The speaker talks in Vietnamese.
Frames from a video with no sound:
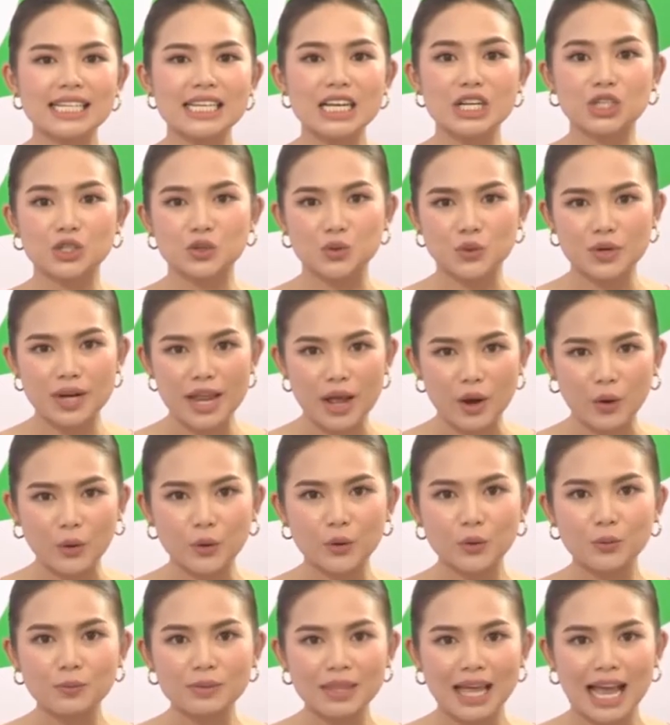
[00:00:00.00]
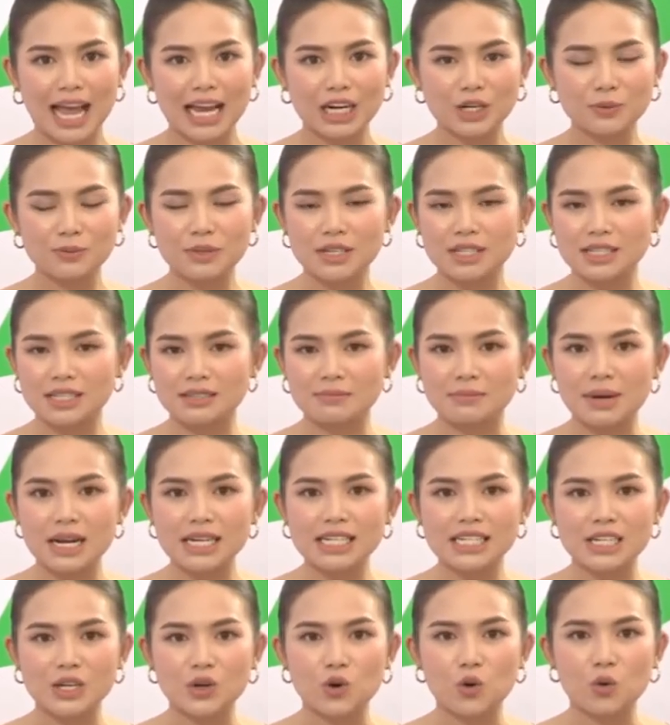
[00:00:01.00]
là chủ đề của chúng ta trong chương trình bác
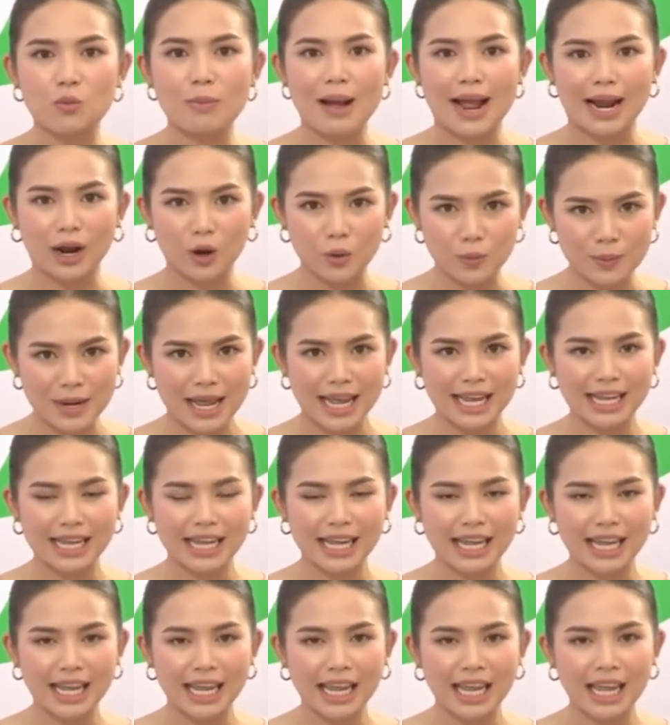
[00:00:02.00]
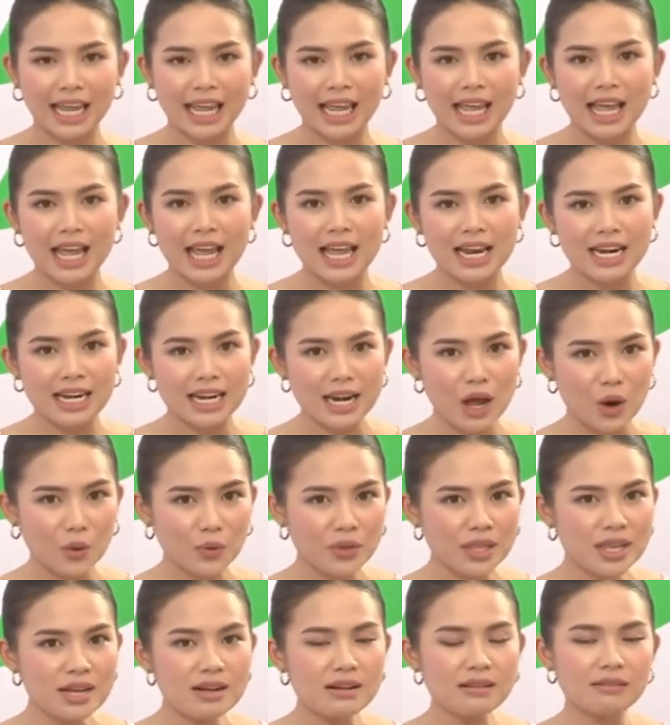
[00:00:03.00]
sĩ của bạn hôm nay. Đau
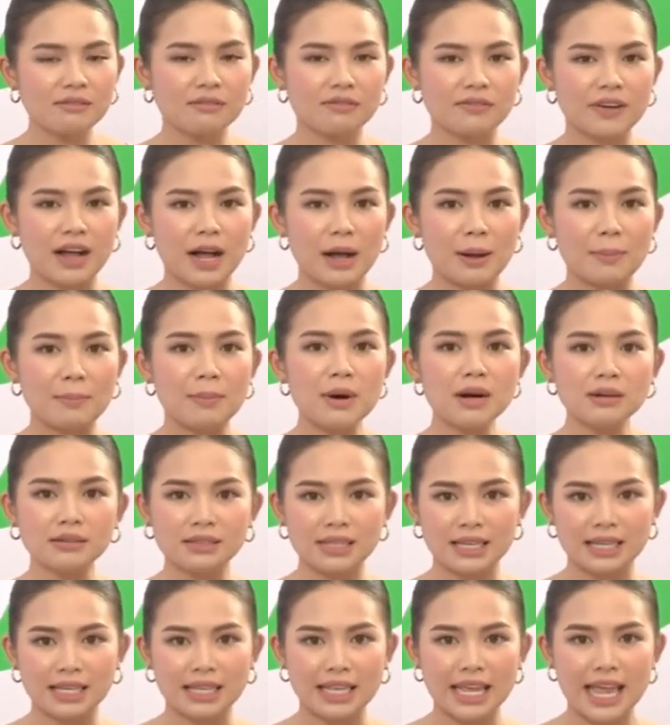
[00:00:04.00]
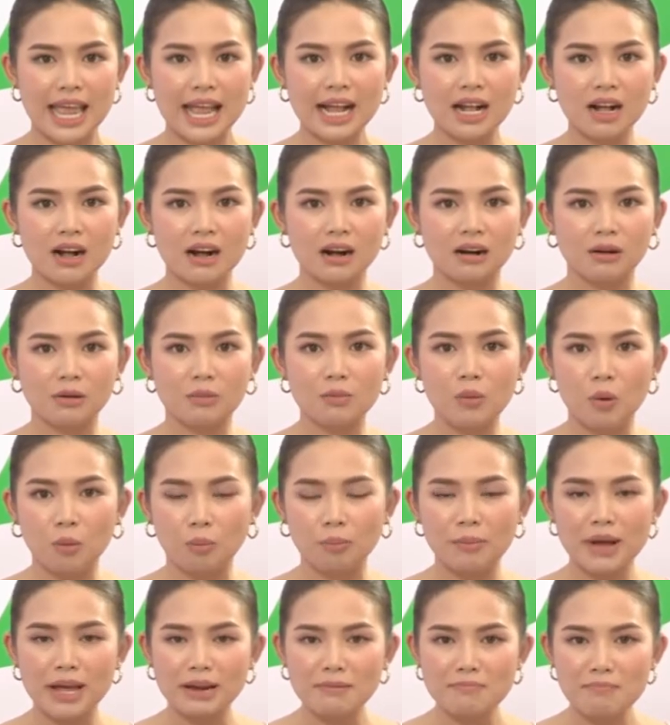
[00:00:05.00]
nhức và mất thị giác ở một
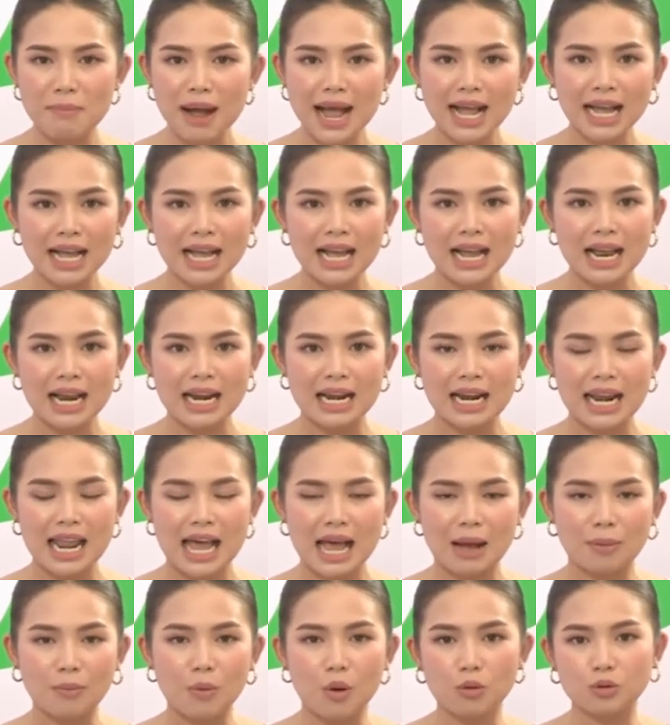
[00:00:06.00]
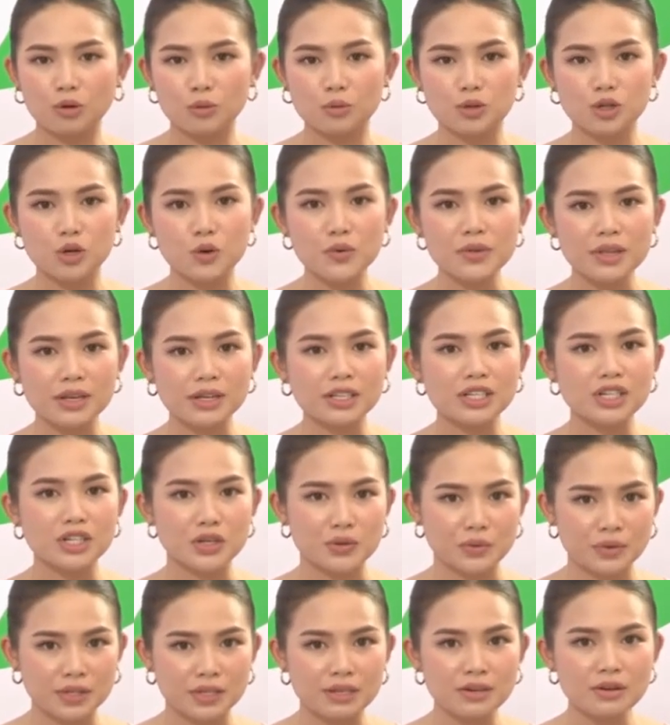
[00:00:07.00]
bên mắt là một trong số những triệu
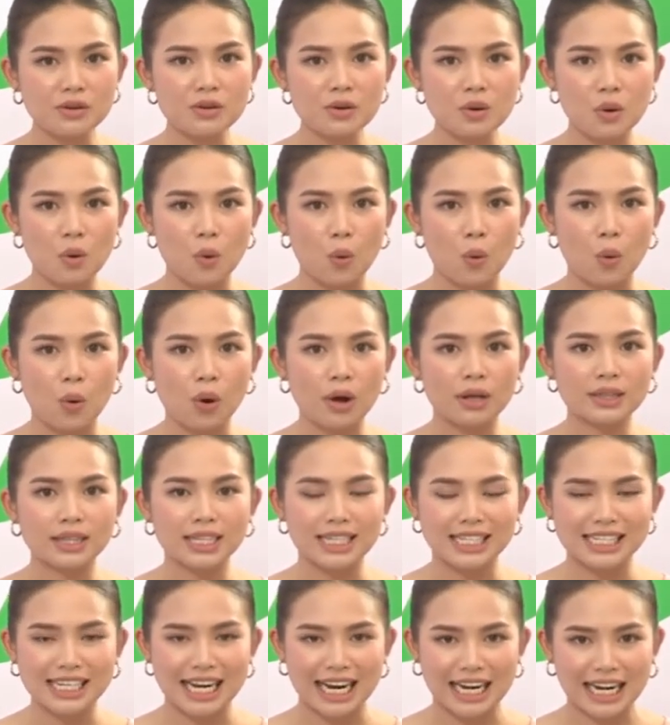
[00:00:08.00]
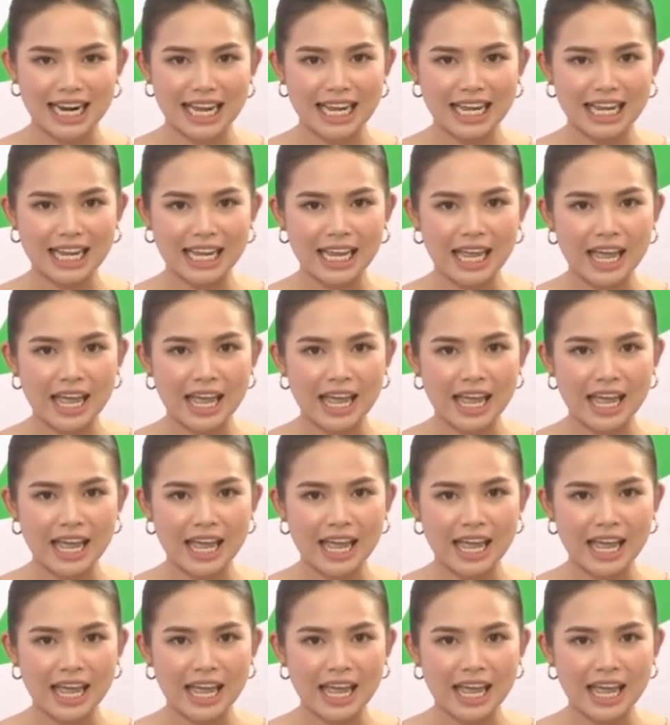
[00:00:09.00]
chứng của tình trạng này.